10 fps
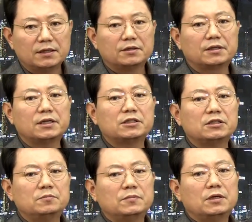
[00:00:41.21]
그렇게
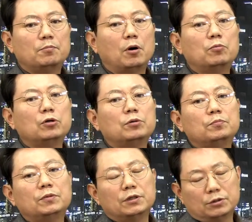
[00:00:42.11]
지금
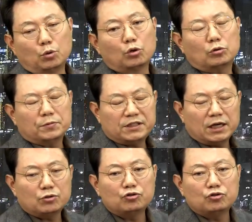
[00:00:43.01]
법을 도로교통 시행